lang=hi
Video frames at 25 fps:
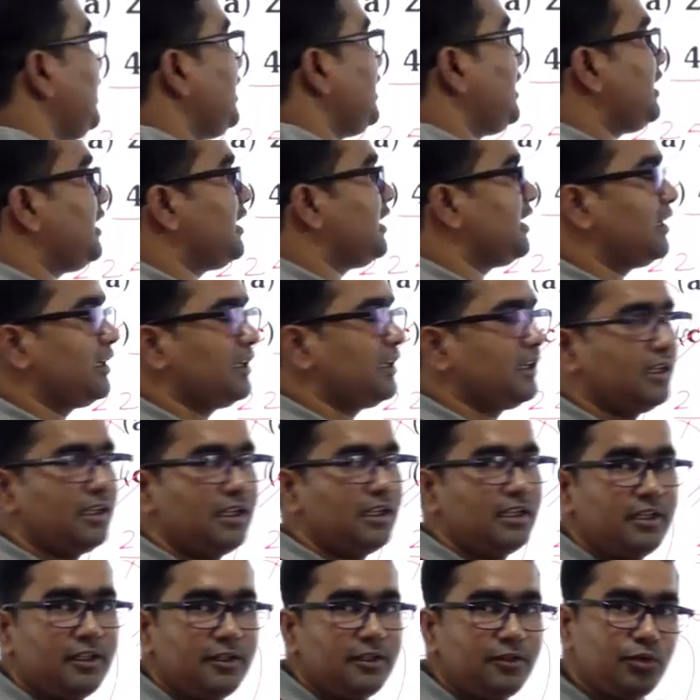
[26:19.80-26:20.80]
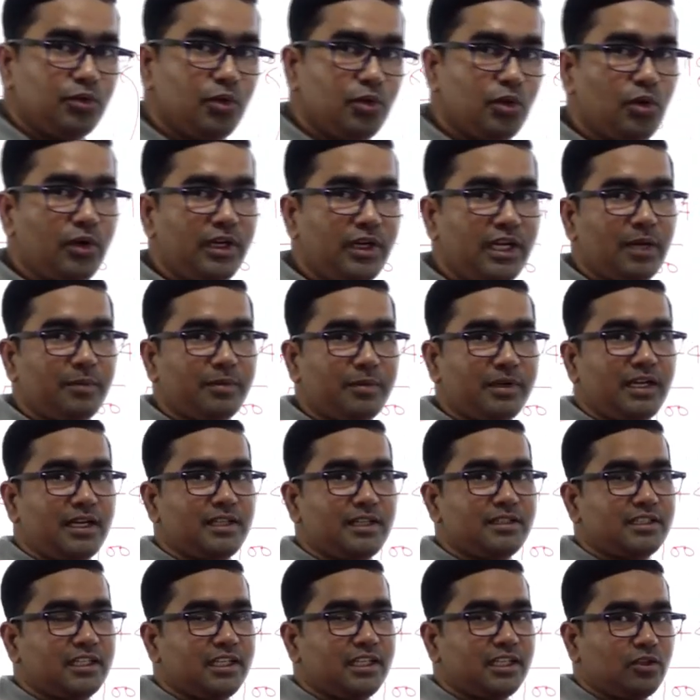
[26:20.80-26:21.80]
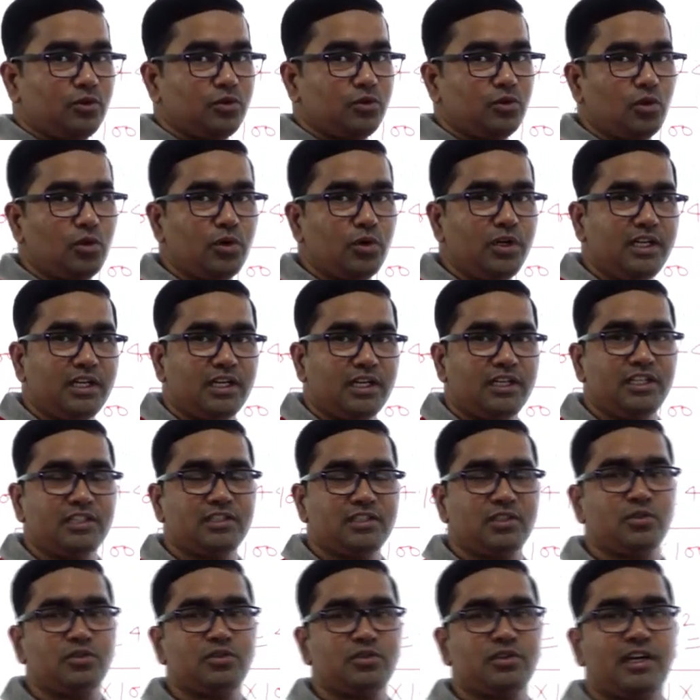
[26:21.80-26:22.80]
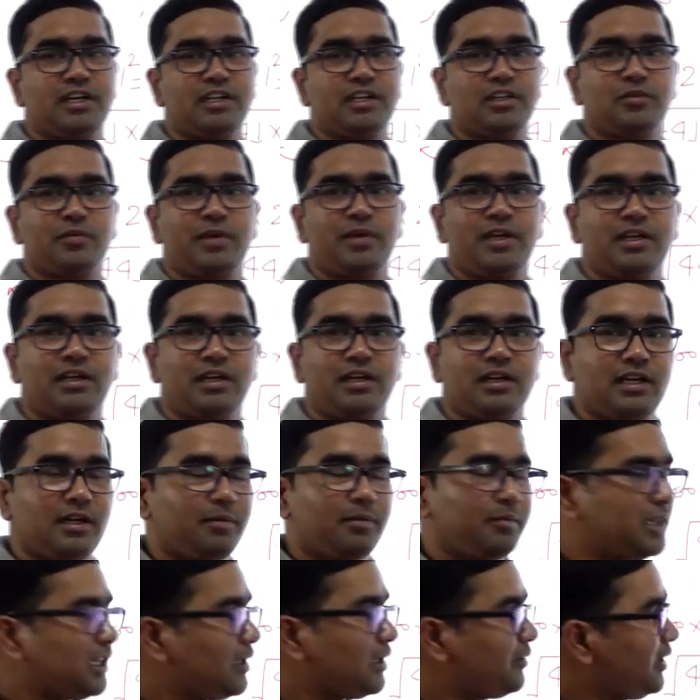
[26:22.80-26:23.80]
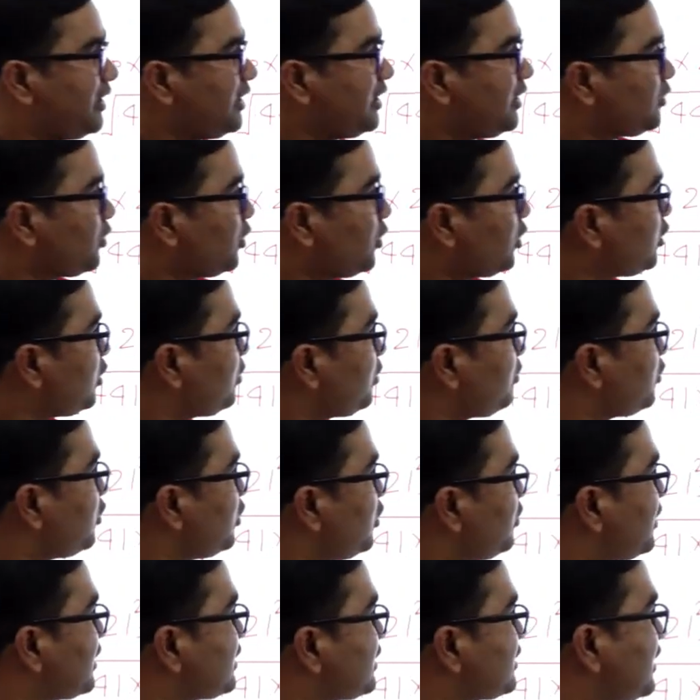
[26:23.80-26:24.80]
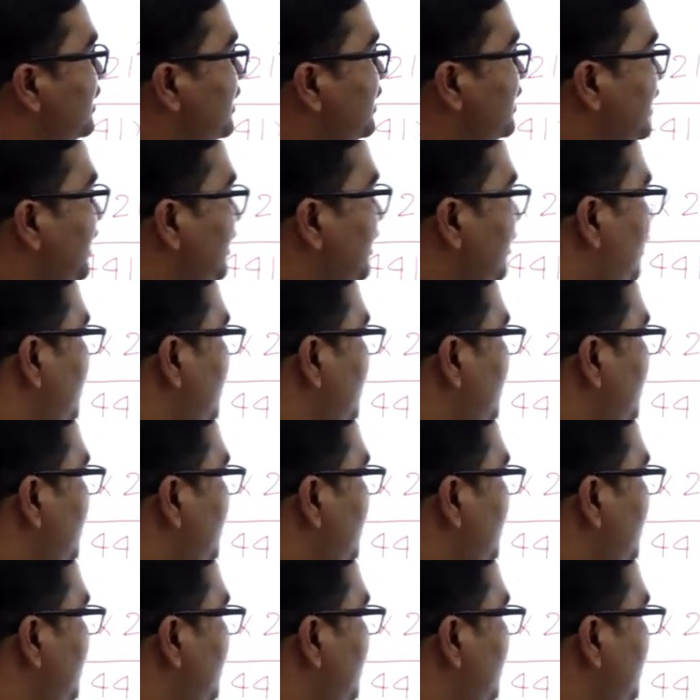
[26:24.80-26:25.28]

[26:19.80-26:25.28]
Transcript: ठीक है दोनों ही आपके आंसर है दोनों ही कंडीशन को सेटिस्फाई कर रहे हैं मतलब ये दोनों पूर्ण वर्ग संख्या है